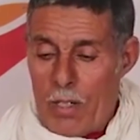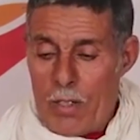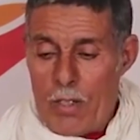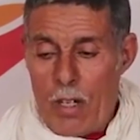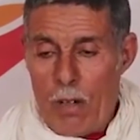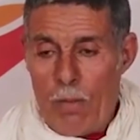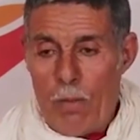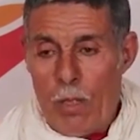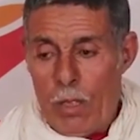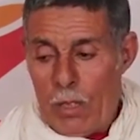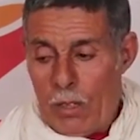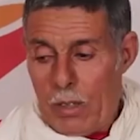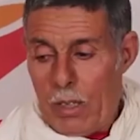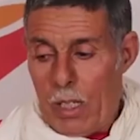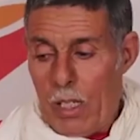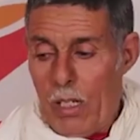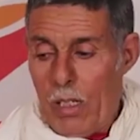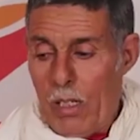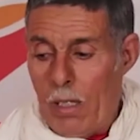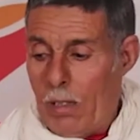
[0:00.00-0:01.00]
جابوا
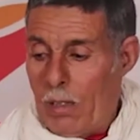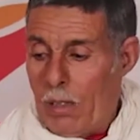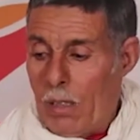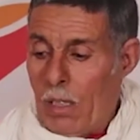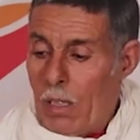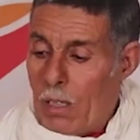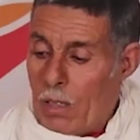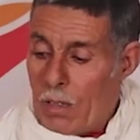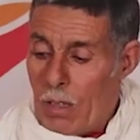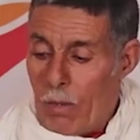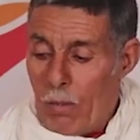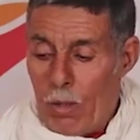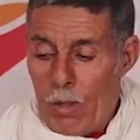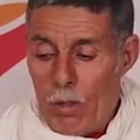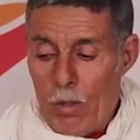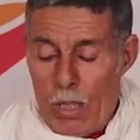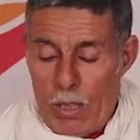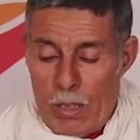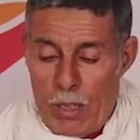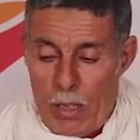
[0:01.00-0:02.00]
حتى
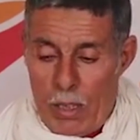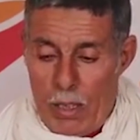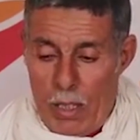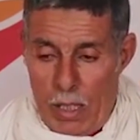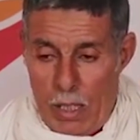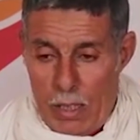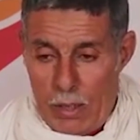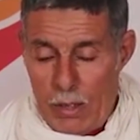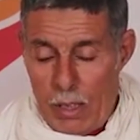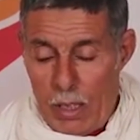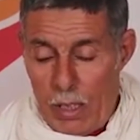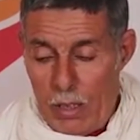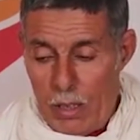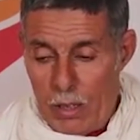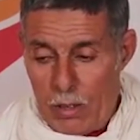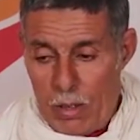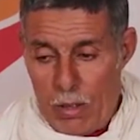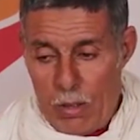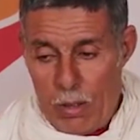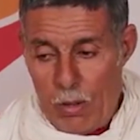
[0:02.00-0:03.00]
جابوا له واحد القرعه ديال
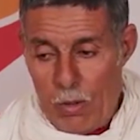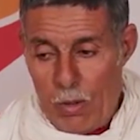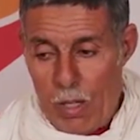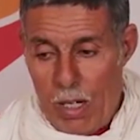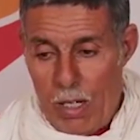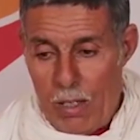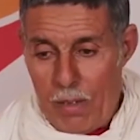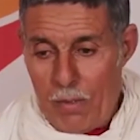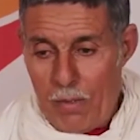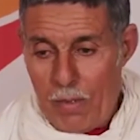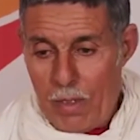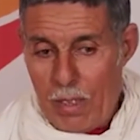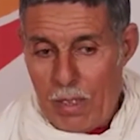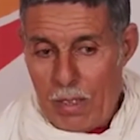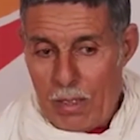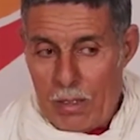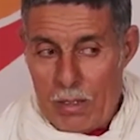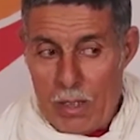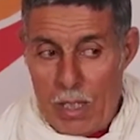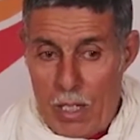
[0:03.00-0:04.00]
ليترو هو
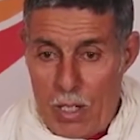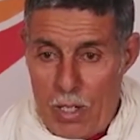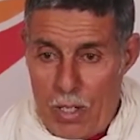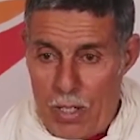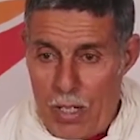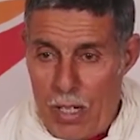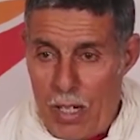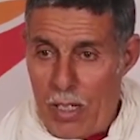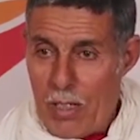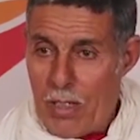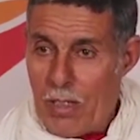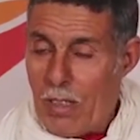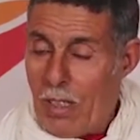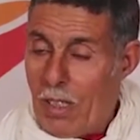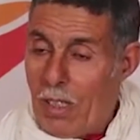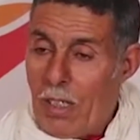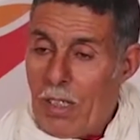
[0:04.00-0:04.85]
ديال الجاج